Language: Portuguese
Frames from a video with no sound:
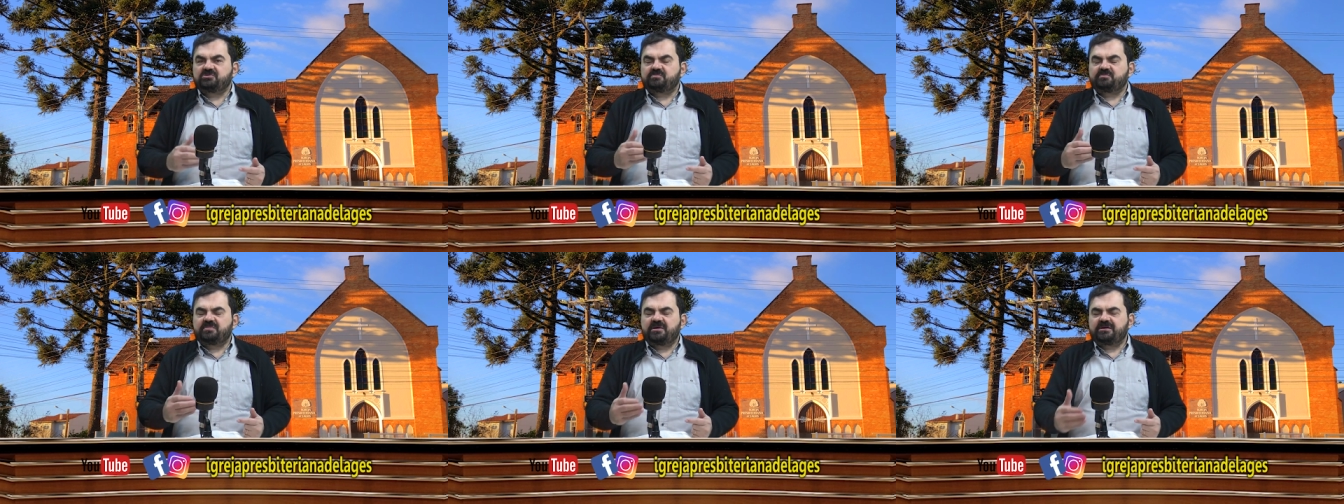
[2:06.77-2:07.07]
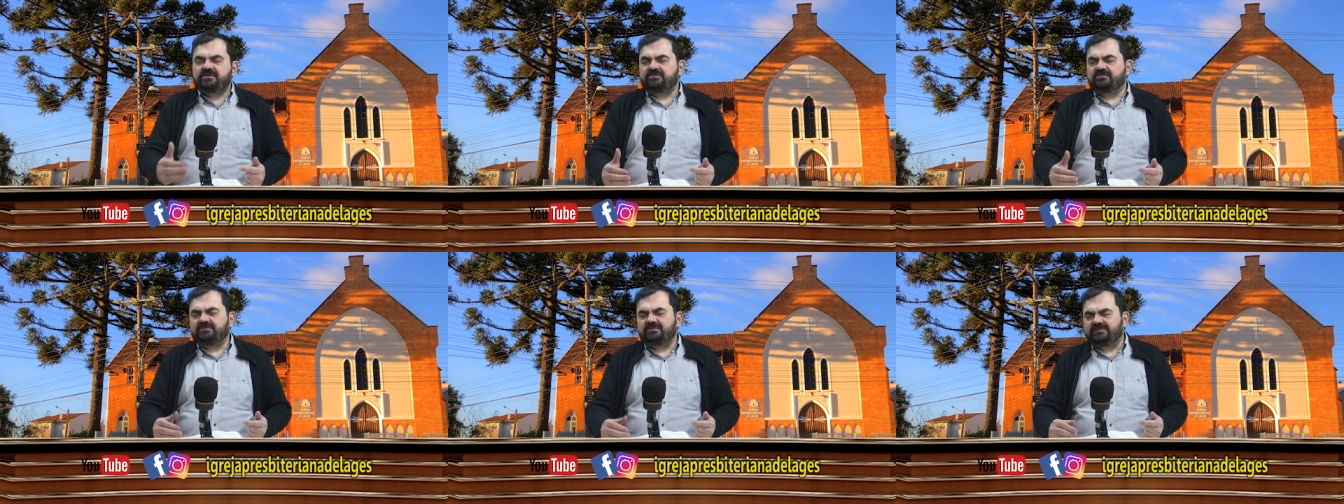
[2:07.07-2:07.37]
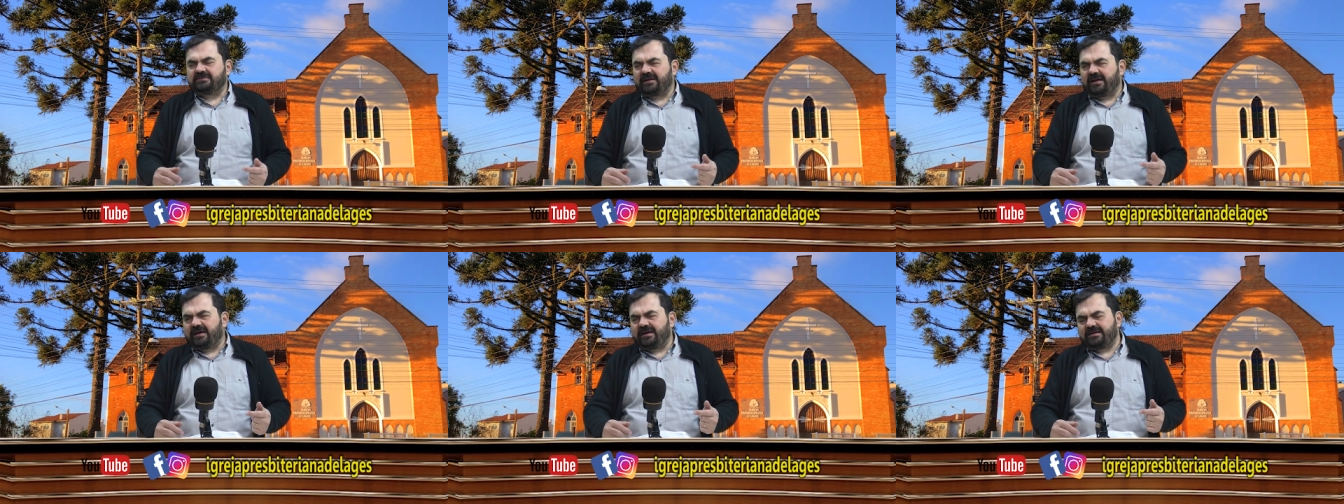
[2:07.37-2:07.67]

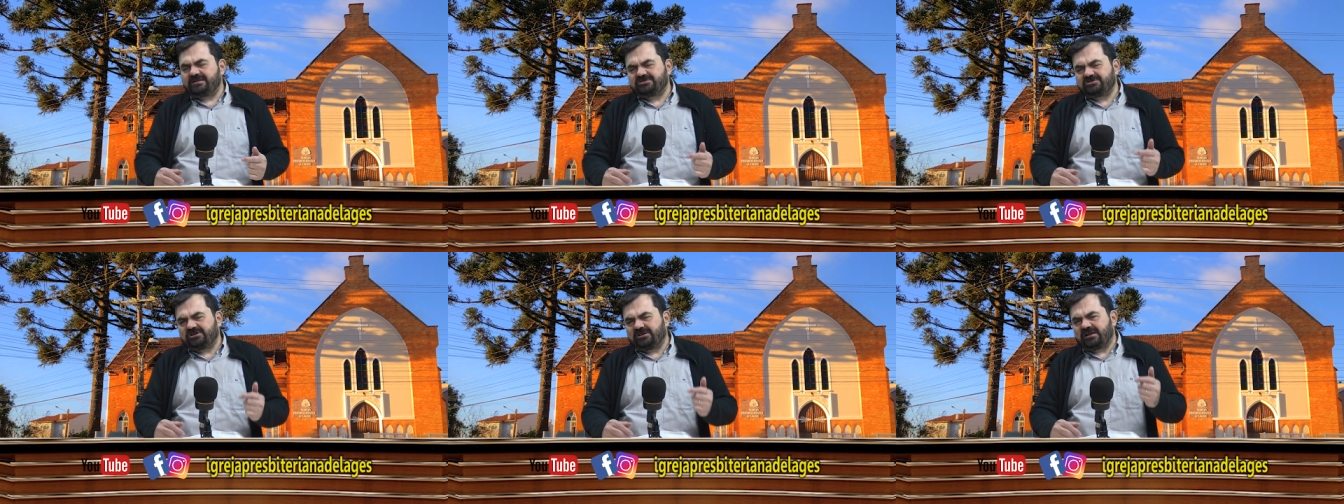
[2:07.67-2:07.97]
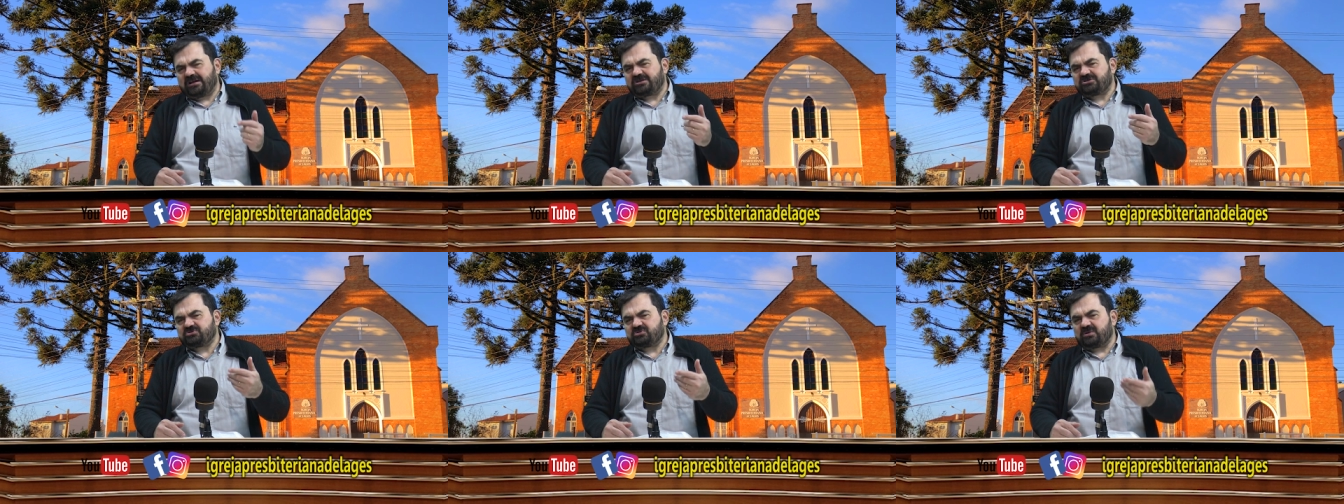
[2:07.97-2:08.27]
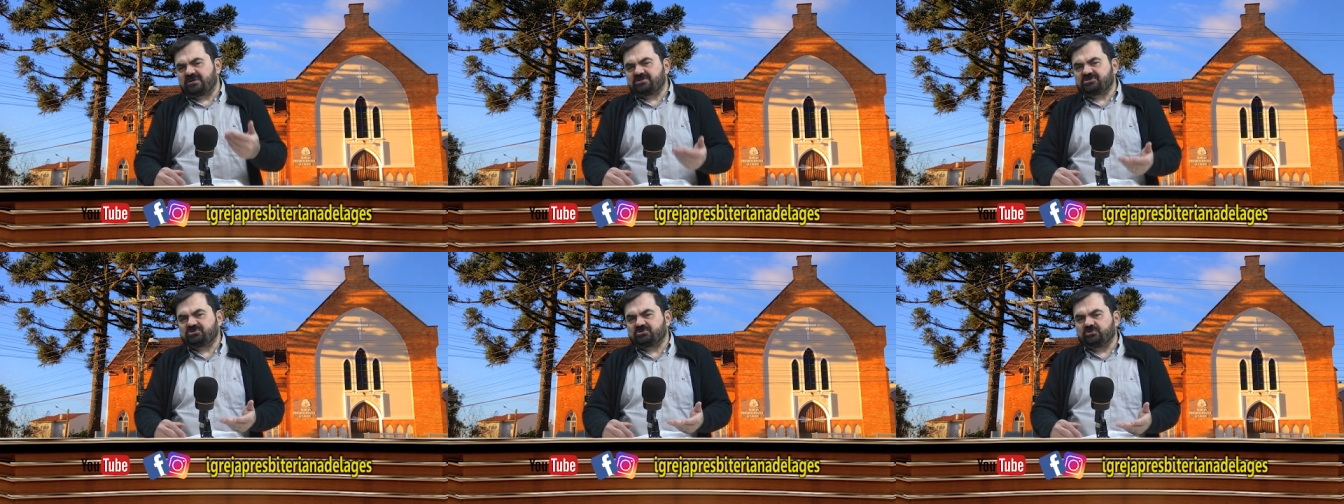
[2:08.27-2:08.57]
perguntar, tirar
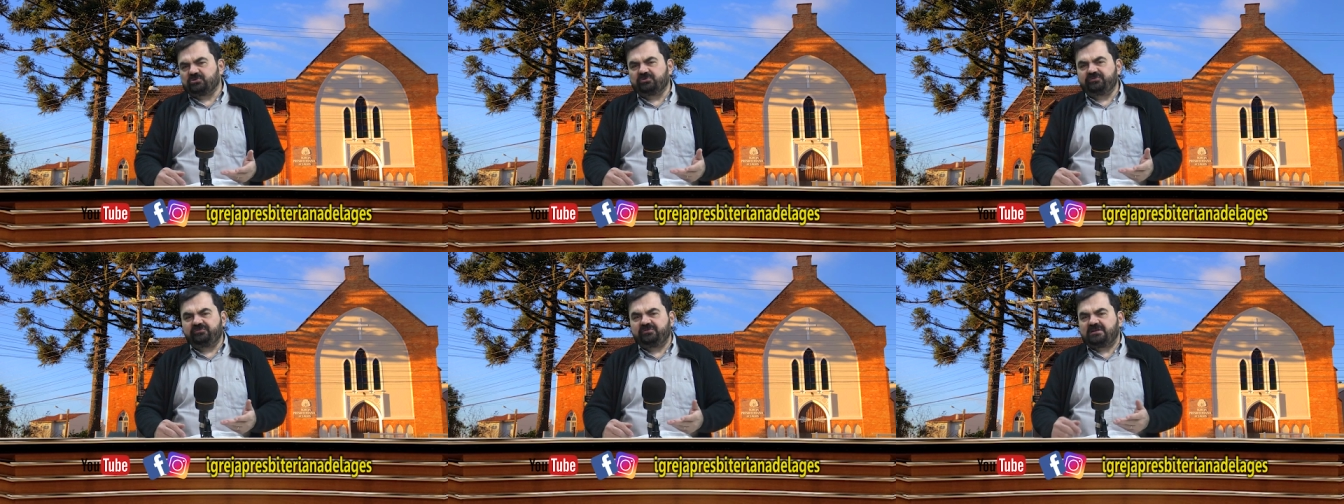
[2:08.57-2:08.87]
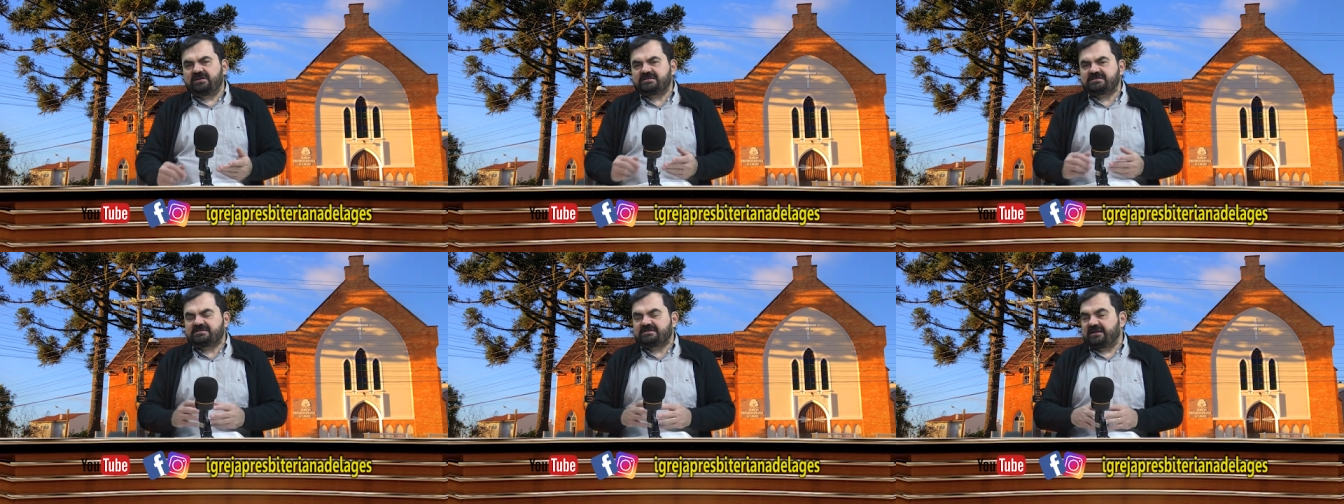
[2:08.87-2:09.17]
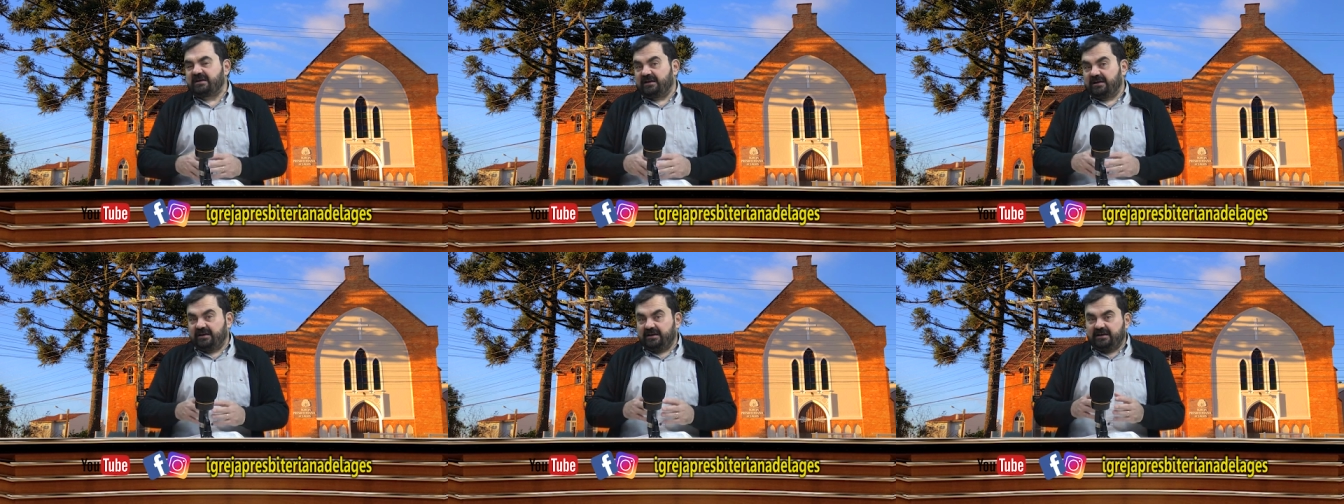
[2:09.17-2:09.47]
suas dúvidas.